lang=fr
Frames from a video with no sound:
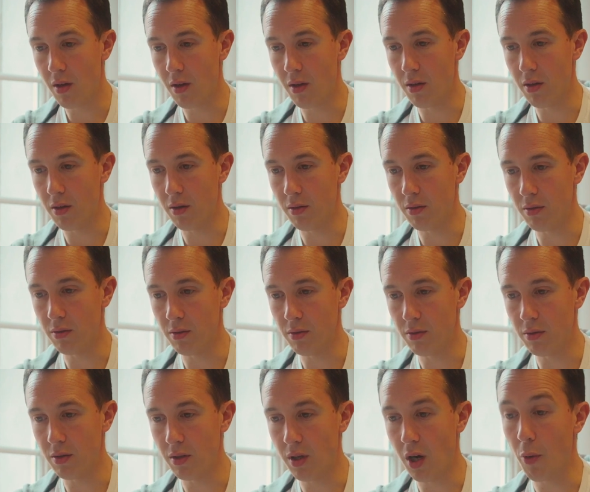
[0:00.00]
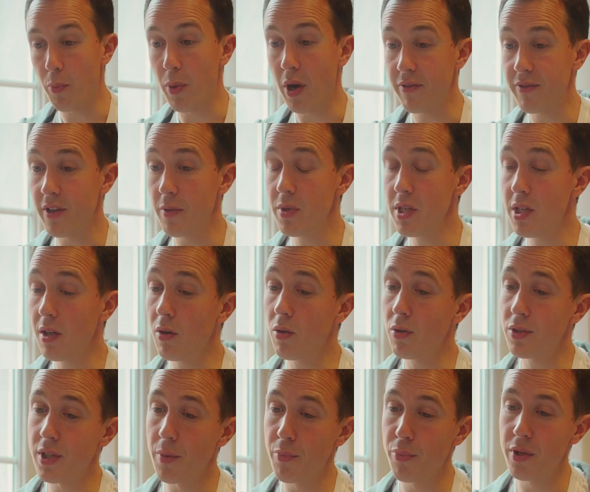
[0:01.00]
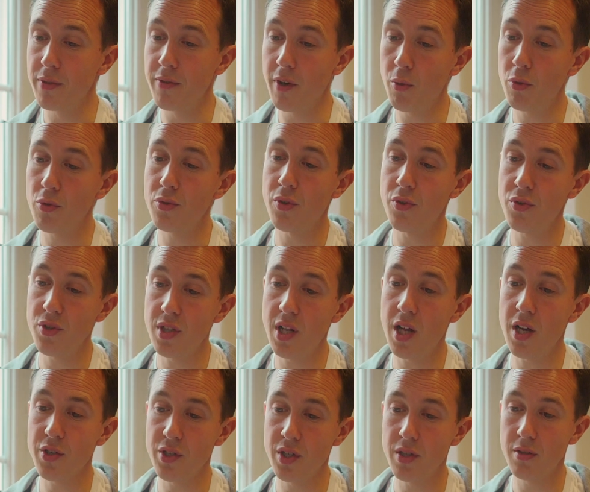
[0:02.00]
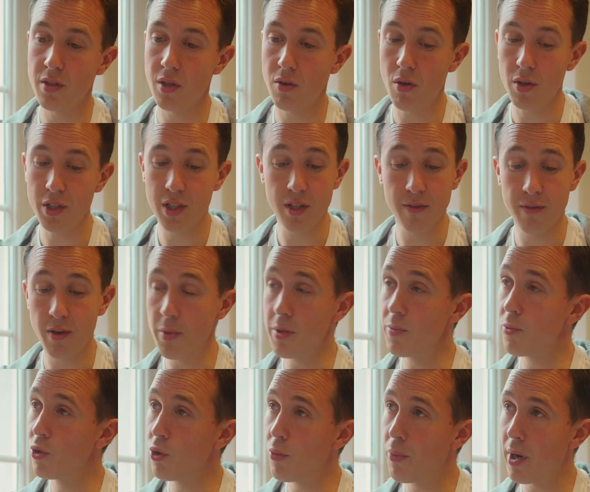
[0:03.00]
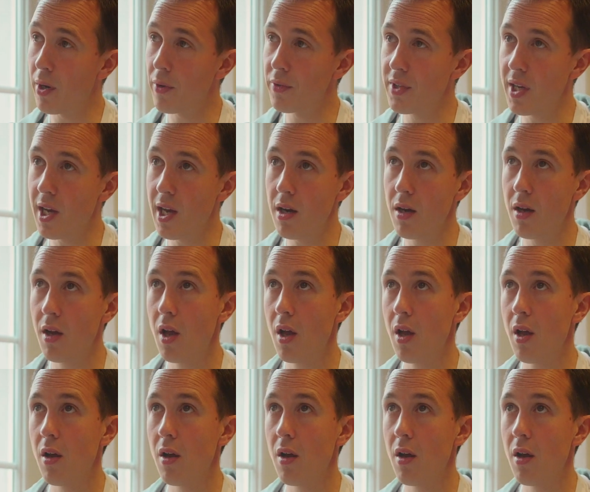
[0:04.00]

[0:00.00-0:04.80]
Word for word: Euh, alors par famille, hein, ça peut être vraiment on sens large. Hein, Il y a des familles monoparentales.